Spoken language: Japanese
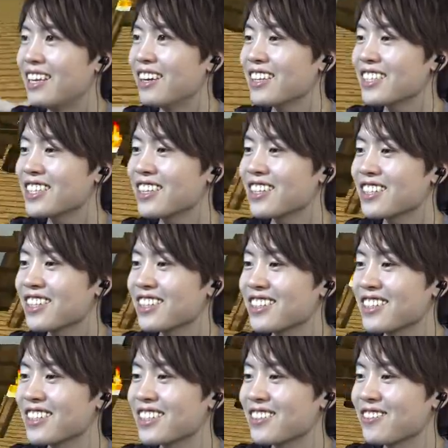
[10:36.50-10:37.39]
たよしよし
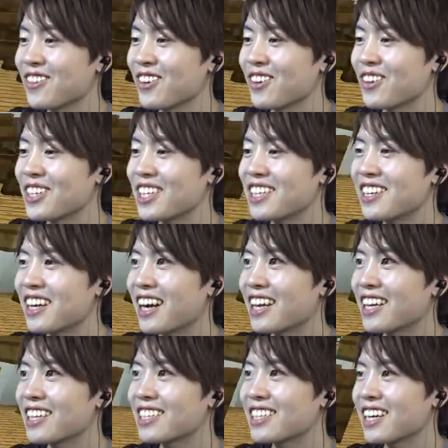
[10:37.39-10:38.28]
よしよしもうお肉
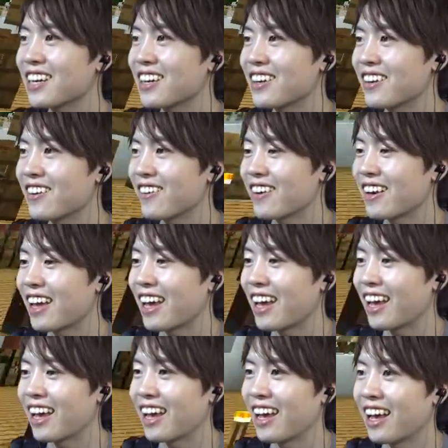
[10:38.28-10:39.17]
あげちゃうよ
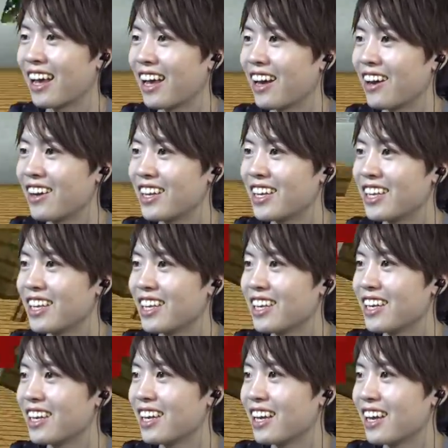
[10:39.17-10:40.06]
俺う
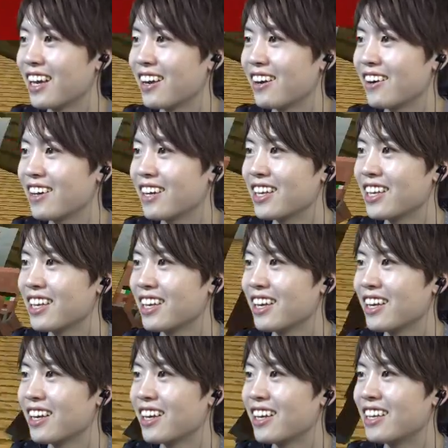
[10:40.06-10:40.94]
いうい
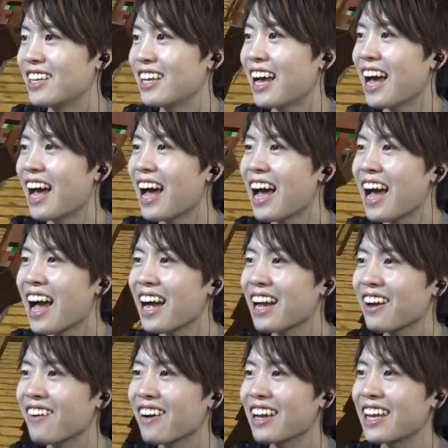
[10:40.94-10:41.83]
い
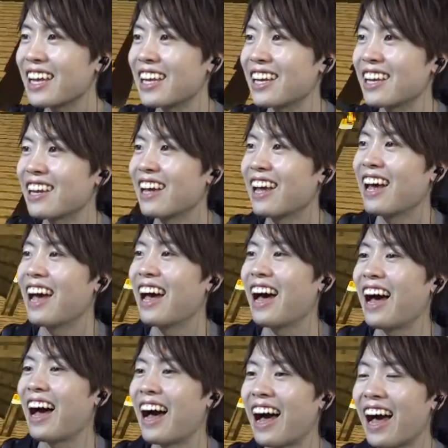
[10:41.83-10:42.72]
やー来い
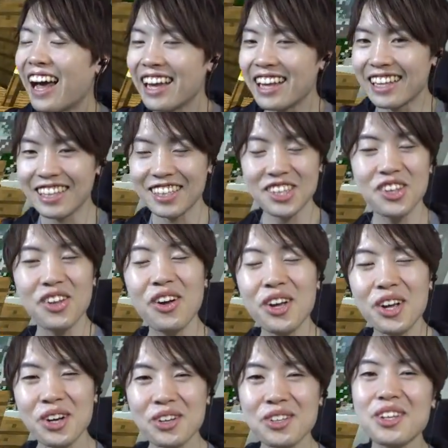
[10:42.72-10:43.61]
はい。
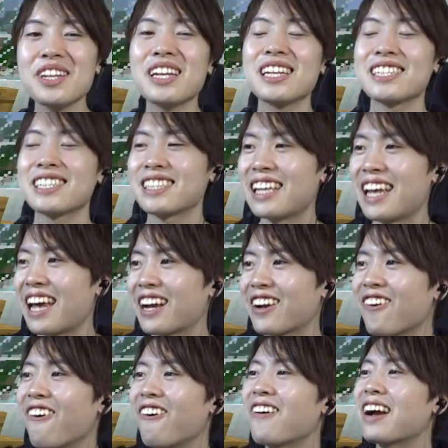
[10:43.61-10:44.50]
ということでです
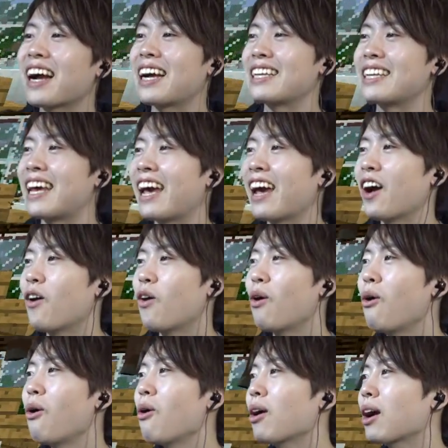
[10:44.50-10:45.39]
ね、今回ね、
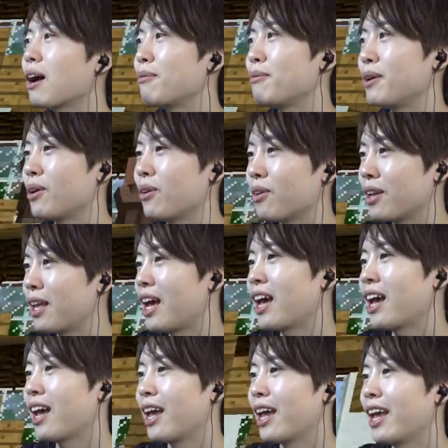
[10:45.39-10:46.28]
狼を
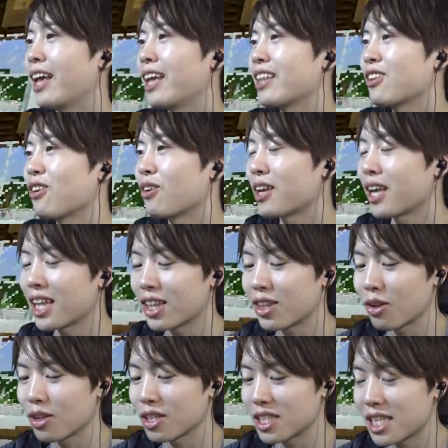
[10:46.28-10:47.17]
ね、えっ、ー、と、
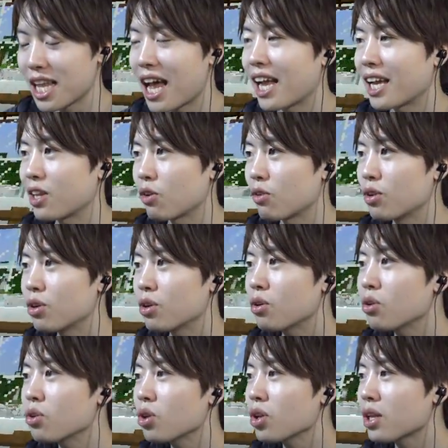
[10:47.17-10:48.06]
ゲットしたいとい
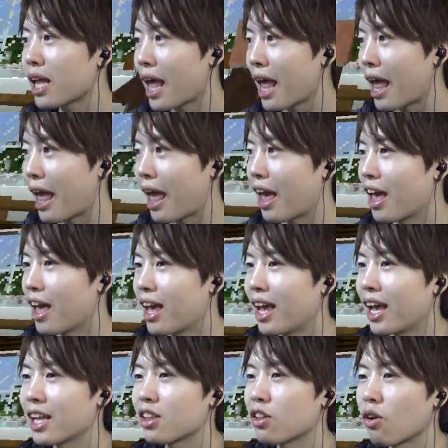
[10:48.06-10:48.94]
うことで、
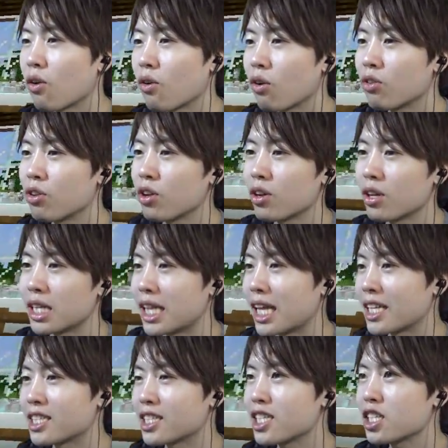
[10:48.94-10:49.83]
えっ、ー、と、このように
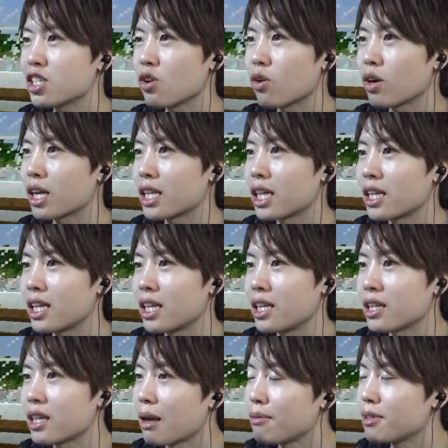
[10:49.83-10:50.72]
ね、地図を片手
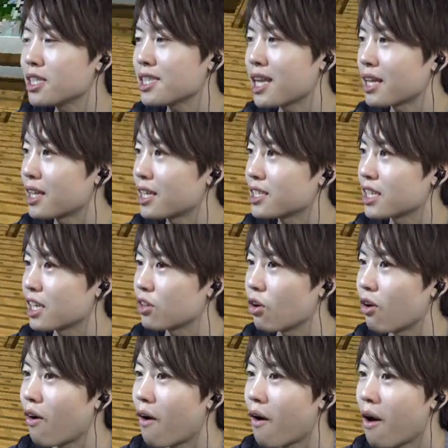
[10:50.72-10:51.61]
に旅したんですけ
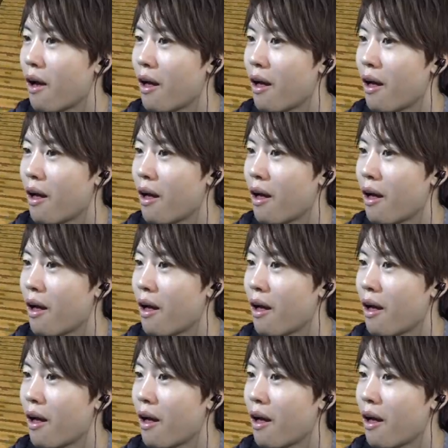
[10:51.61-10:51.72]
ど、